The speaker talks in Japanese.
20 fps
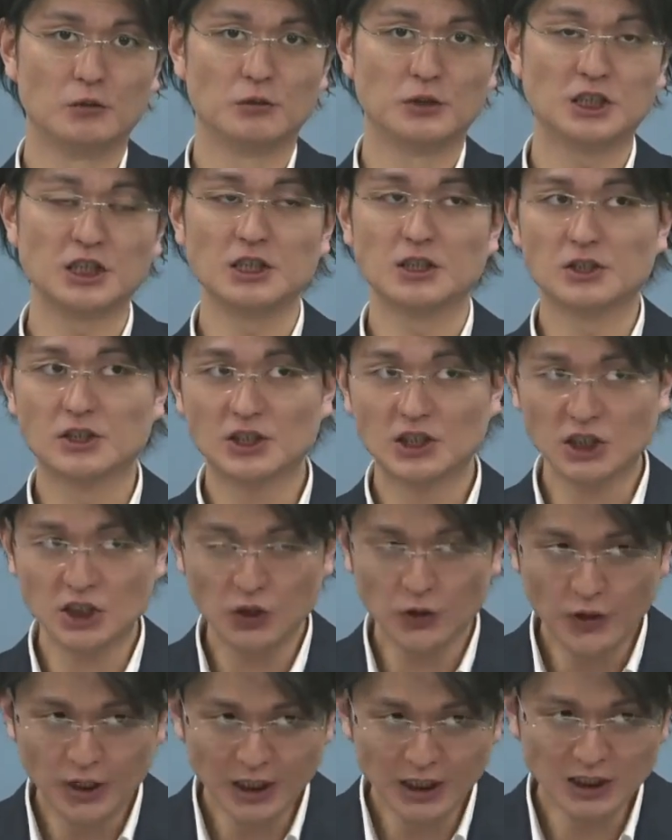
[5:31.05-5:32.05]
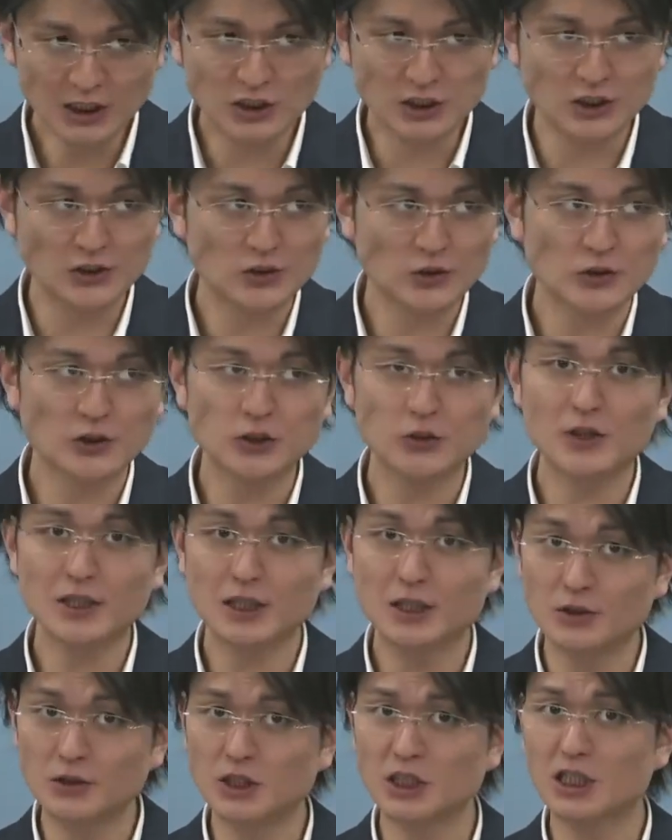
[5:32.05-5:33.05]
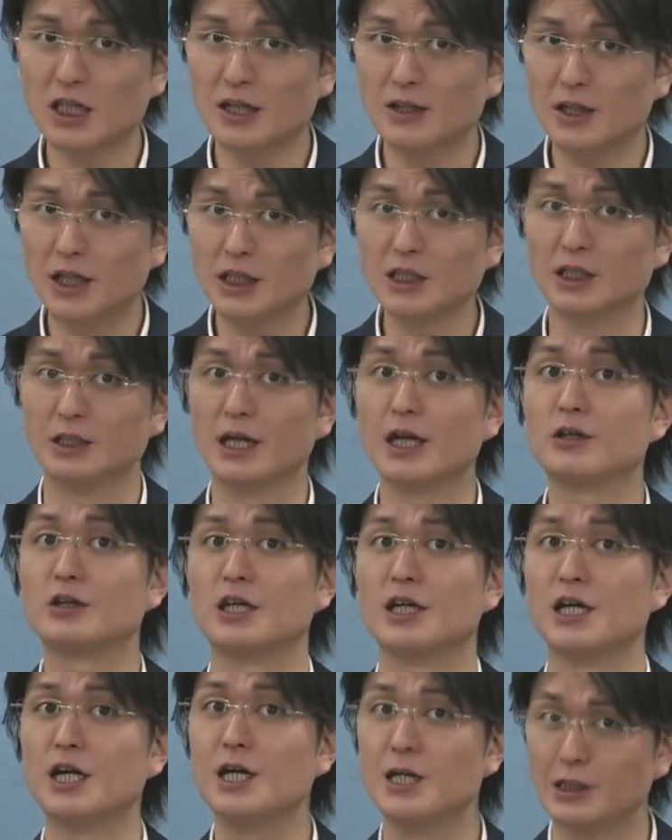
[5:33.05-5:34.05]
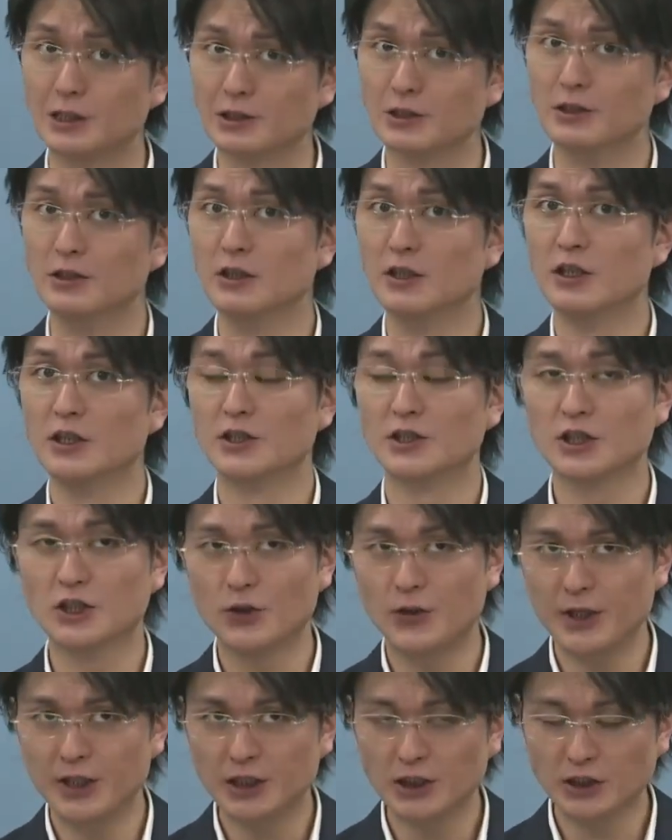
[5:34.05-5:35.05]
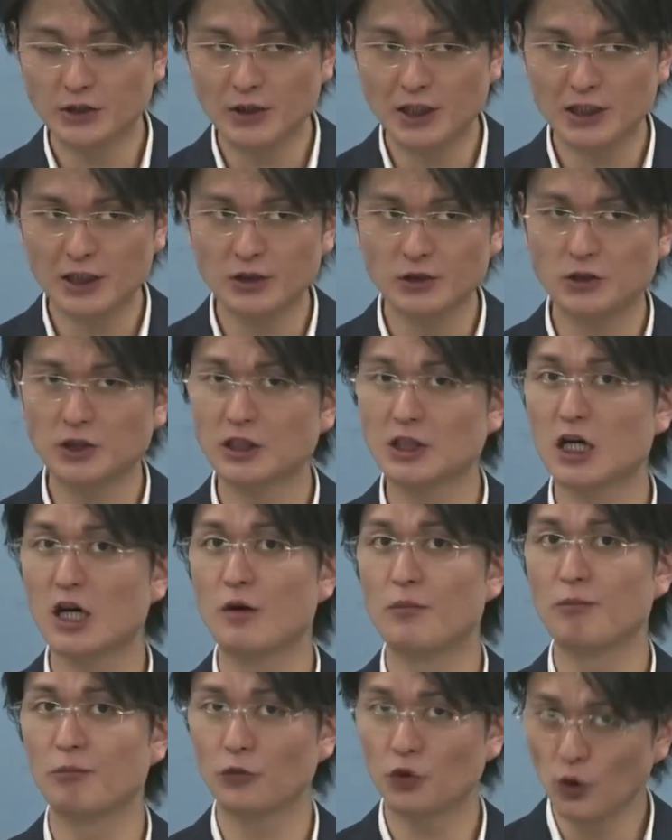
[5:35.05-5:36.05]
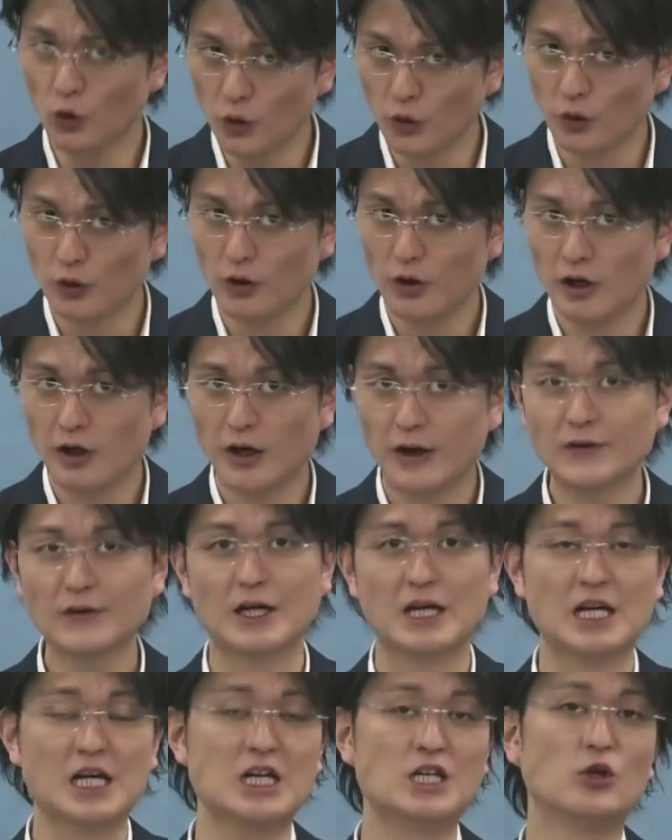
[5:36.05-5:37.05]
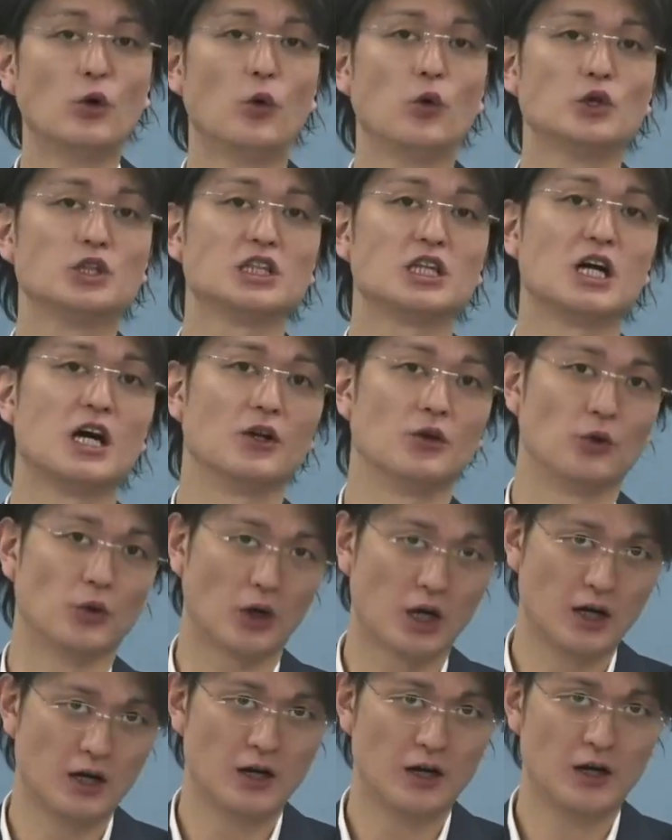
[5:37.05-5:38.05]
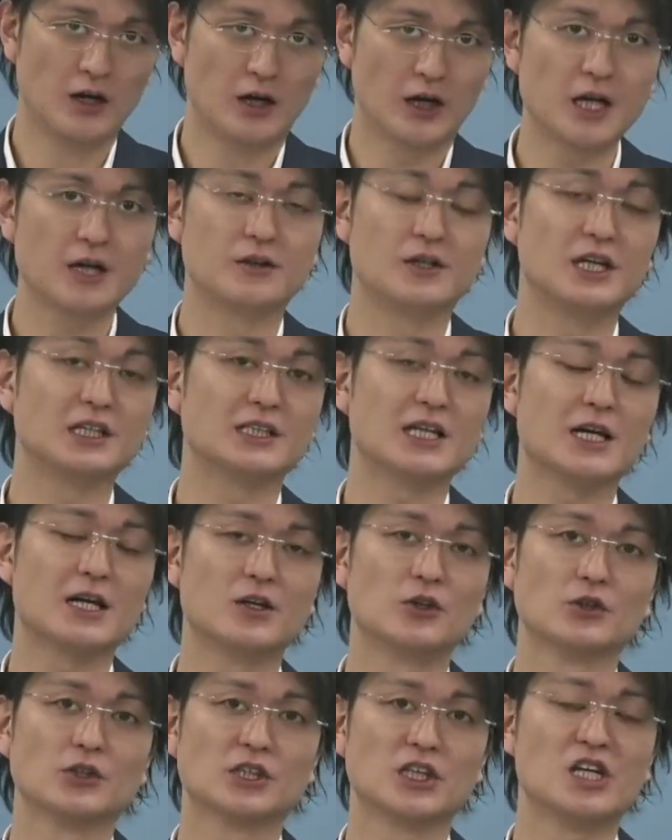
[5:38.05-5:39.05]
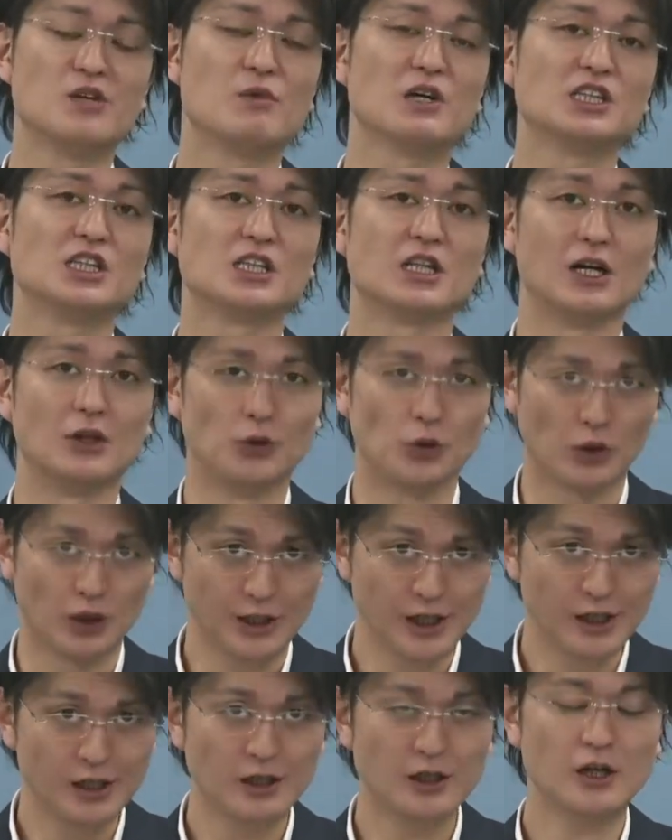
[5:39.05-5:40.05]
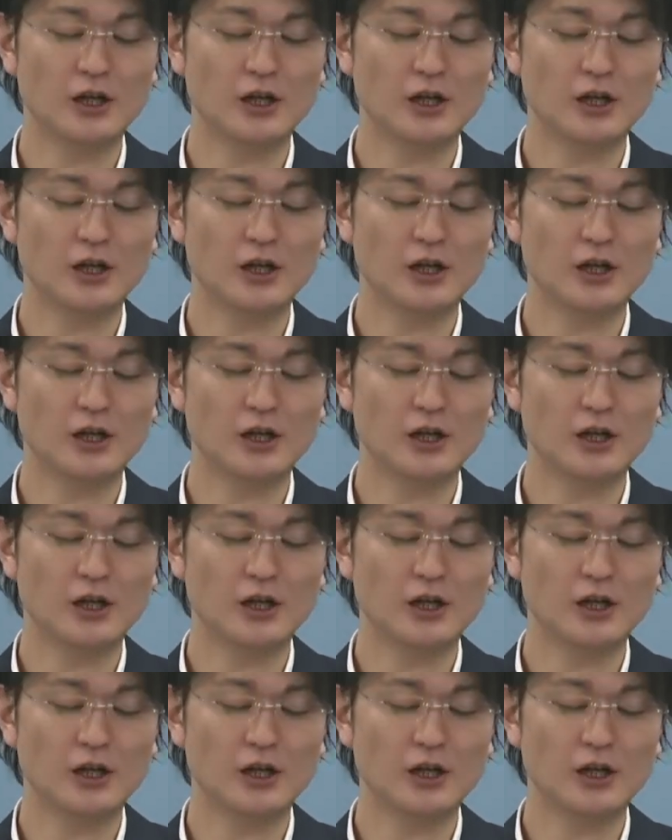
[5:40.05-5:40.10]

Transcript: 別に机にずっと座ってる時間だけじゃなくていいです。机に座ってる時間と、あとは移動時間とか、あるいは出先の隙間時間とかね。